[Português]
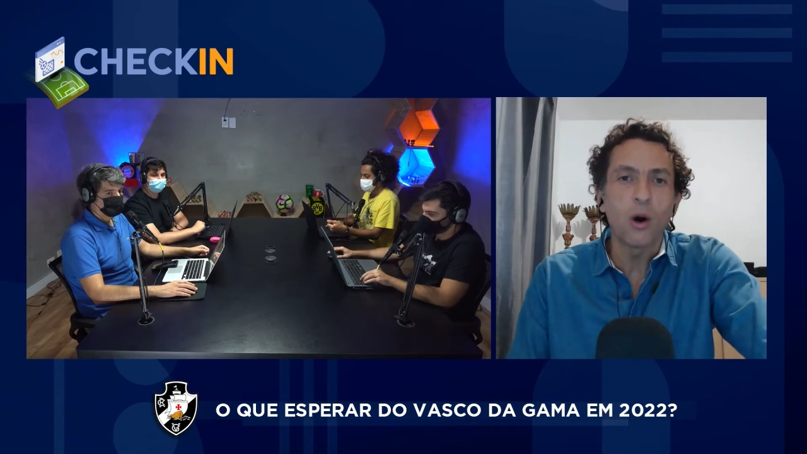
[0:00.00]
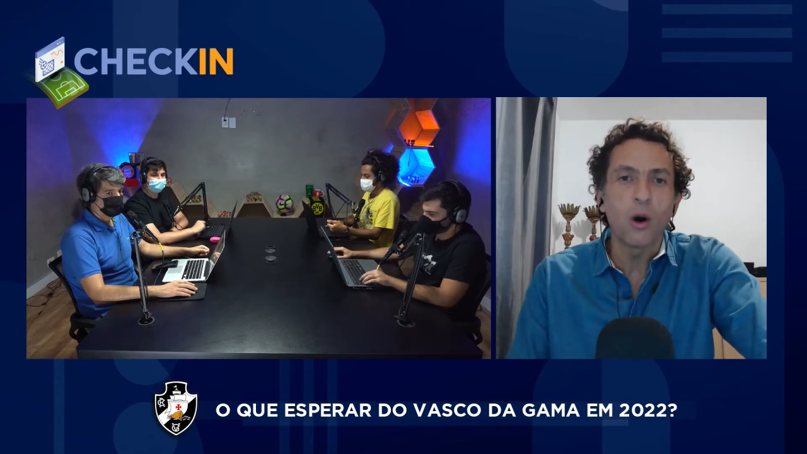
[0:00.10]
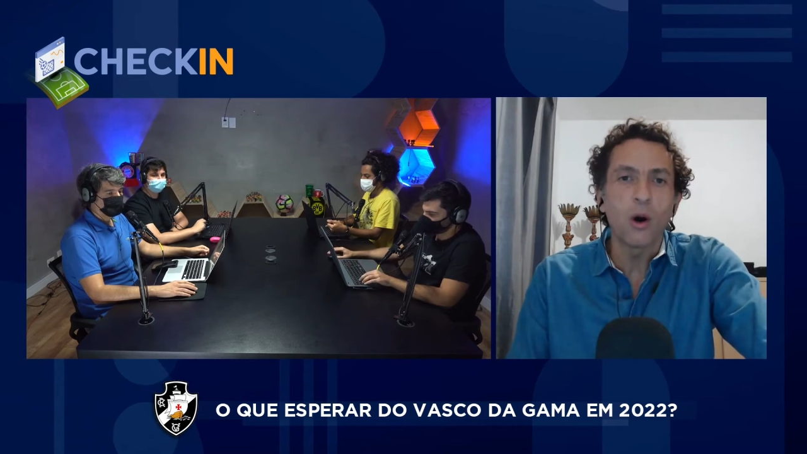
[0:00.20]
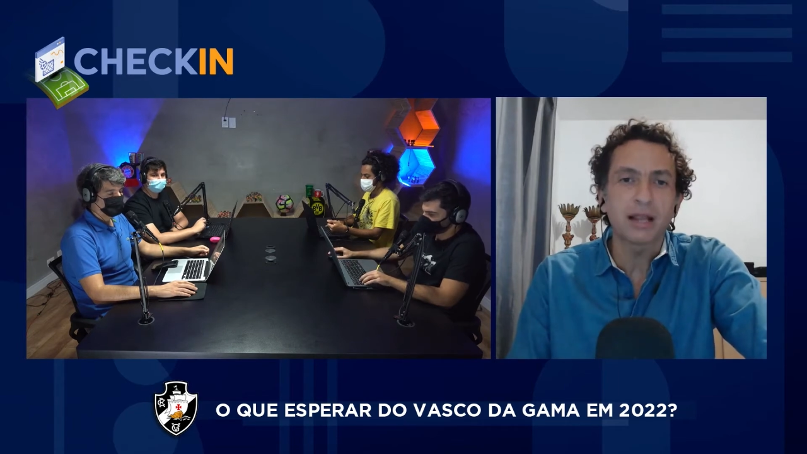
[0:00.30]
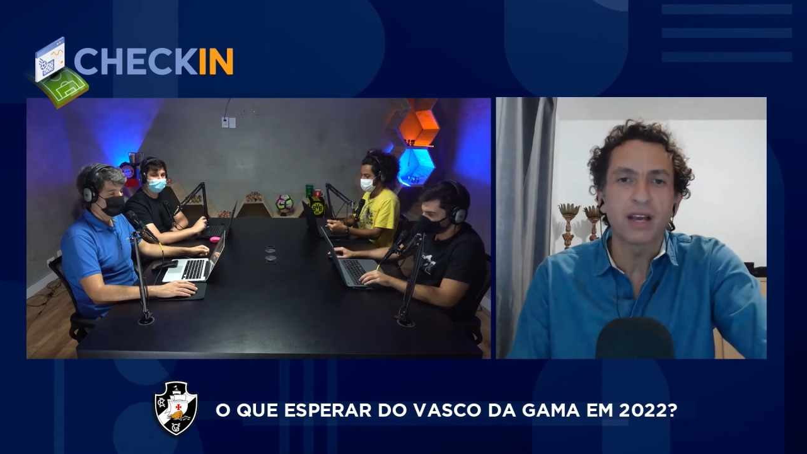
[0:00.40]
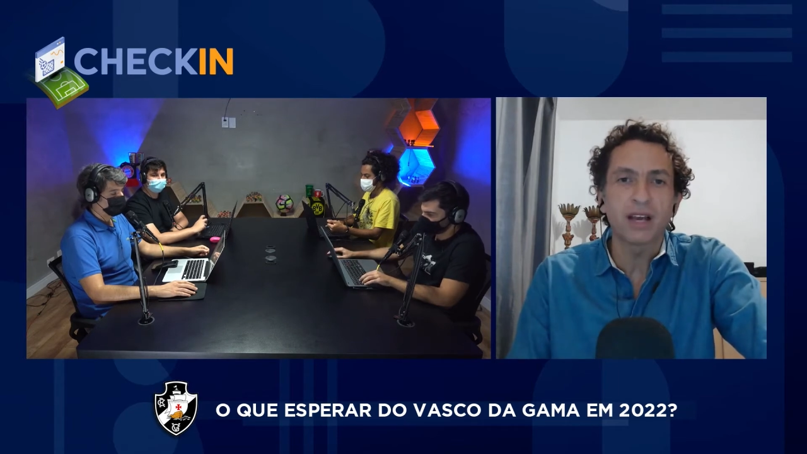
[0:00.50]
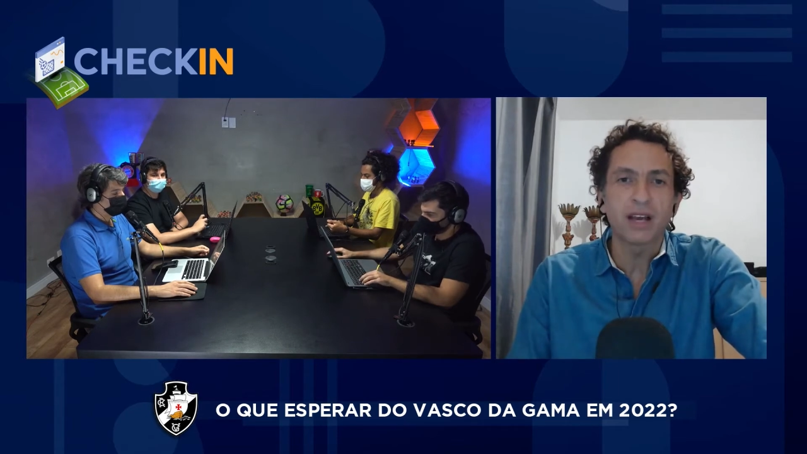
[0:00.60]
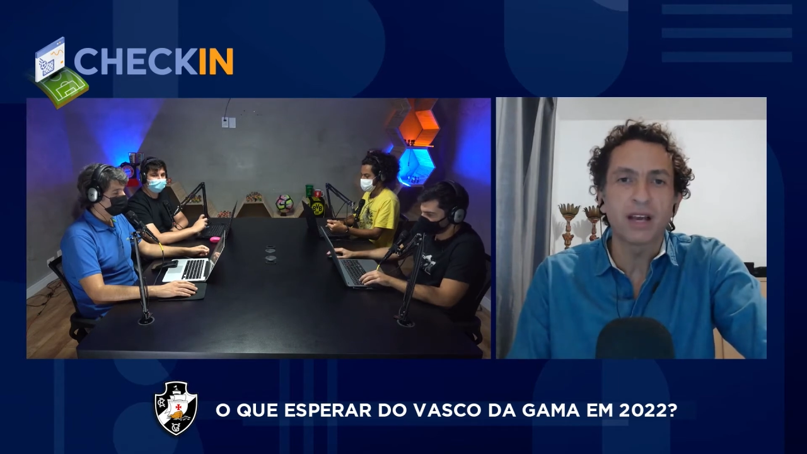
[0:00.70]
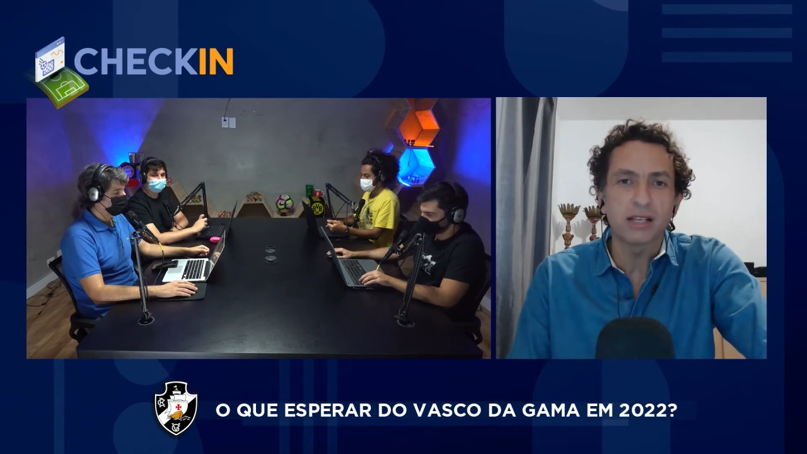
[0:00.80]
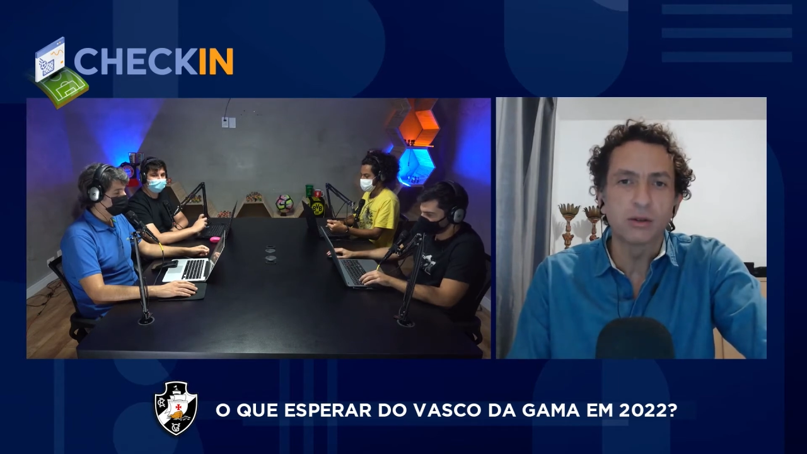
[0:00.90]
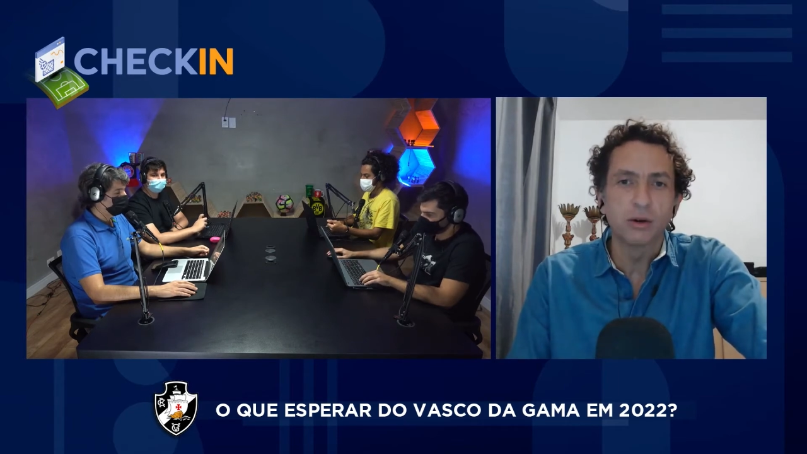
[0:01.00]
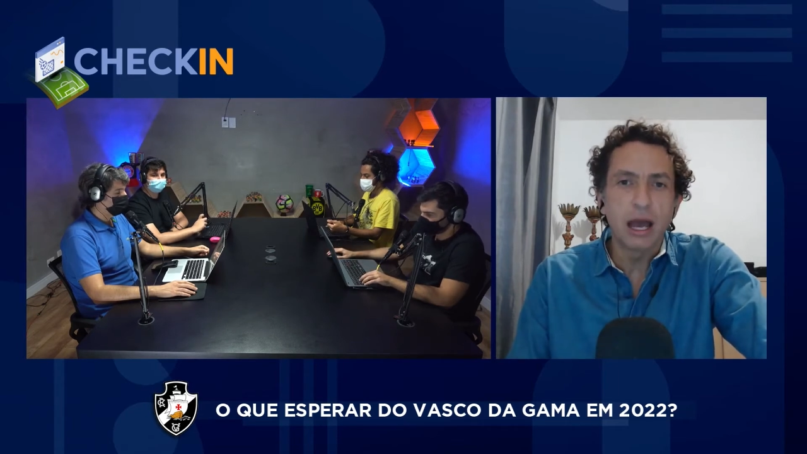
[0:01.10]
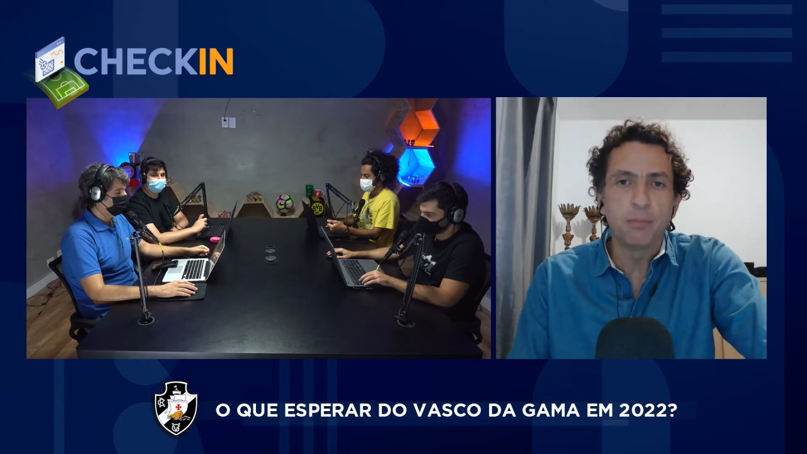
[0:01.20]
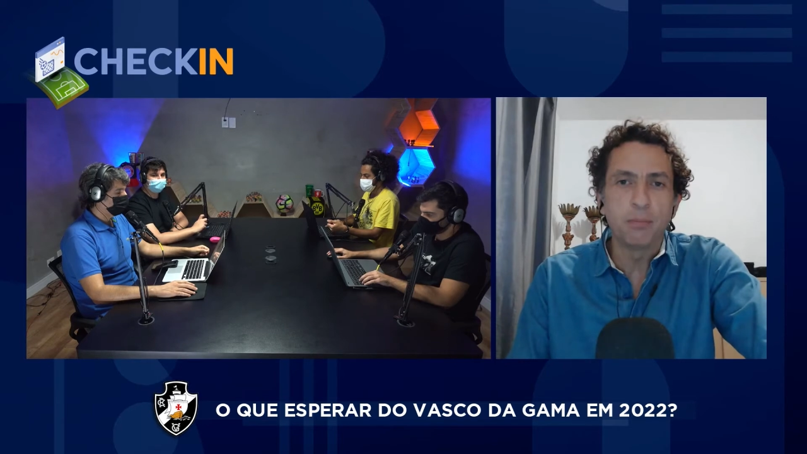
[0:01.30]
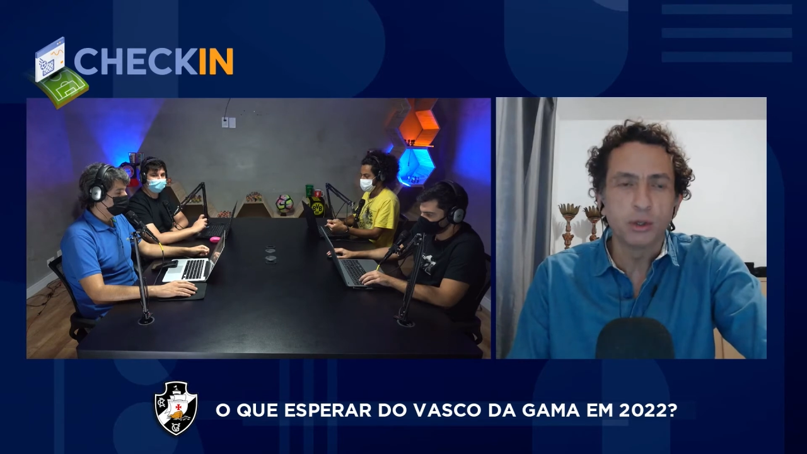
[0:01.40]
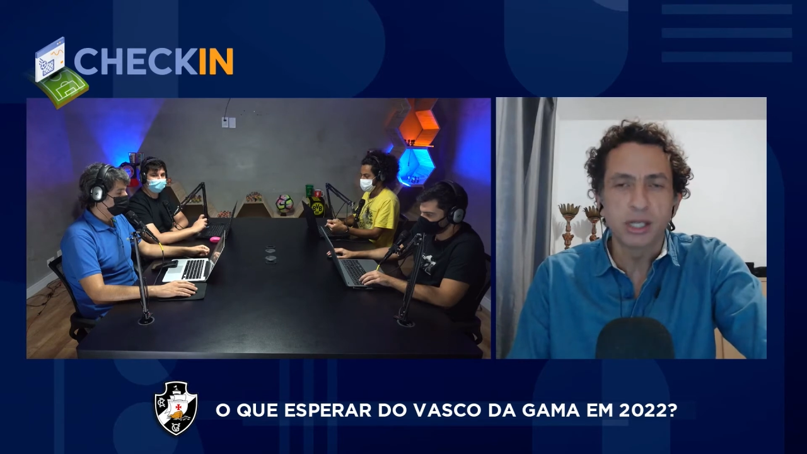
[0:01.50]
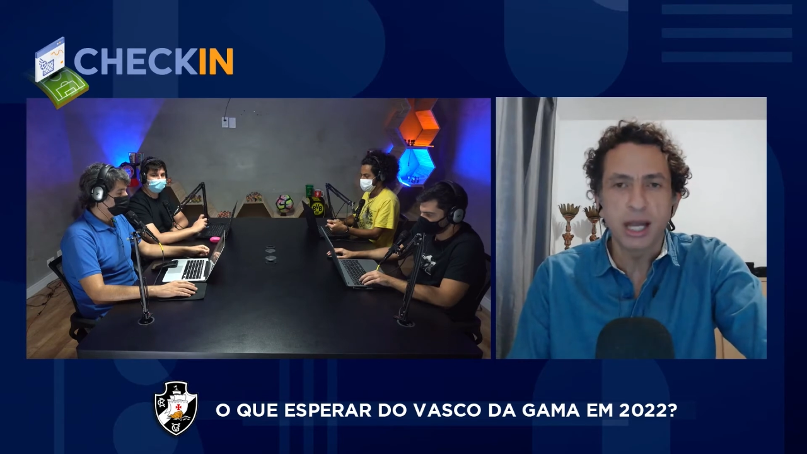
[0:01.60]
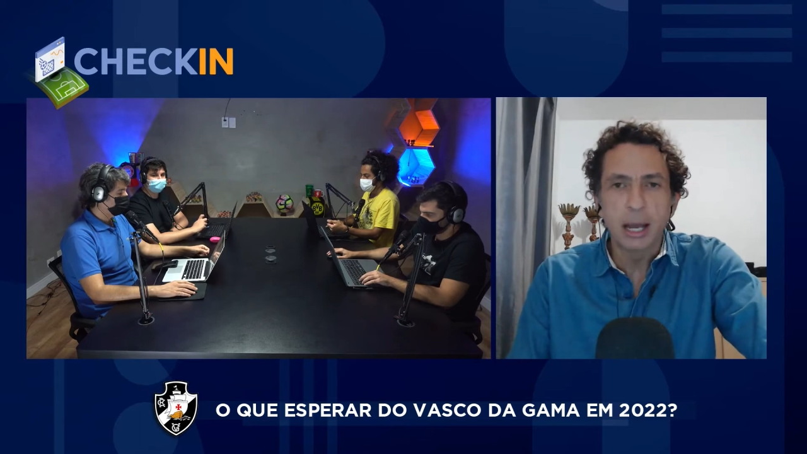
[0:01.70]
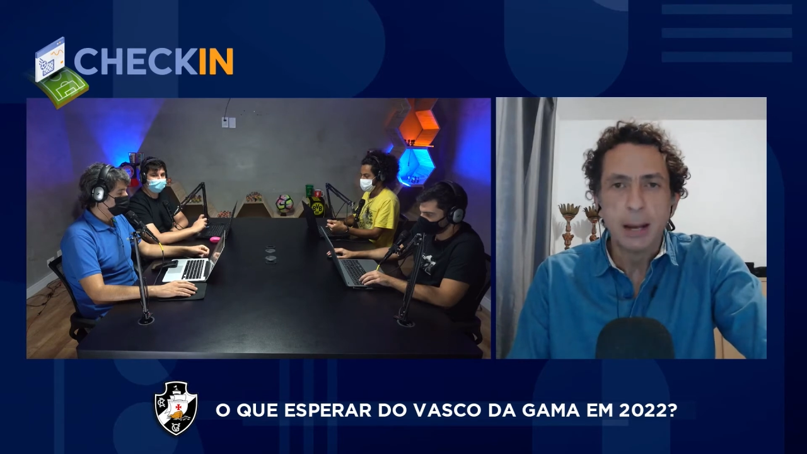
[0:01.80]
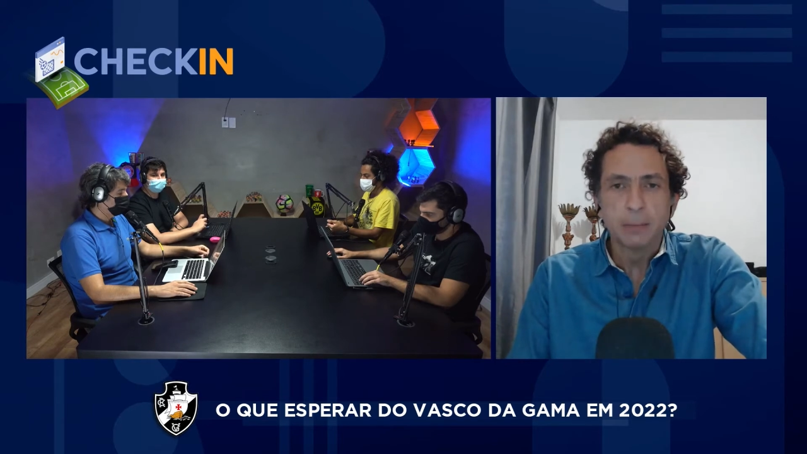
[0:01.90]
é, problemas políticos,
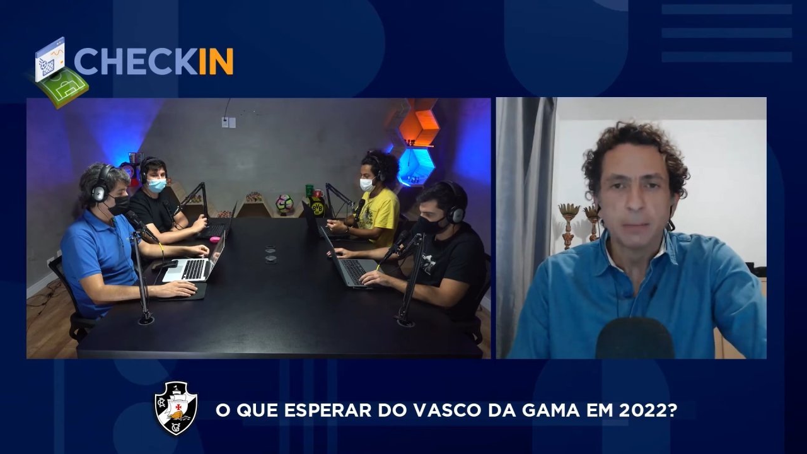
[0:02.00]
né,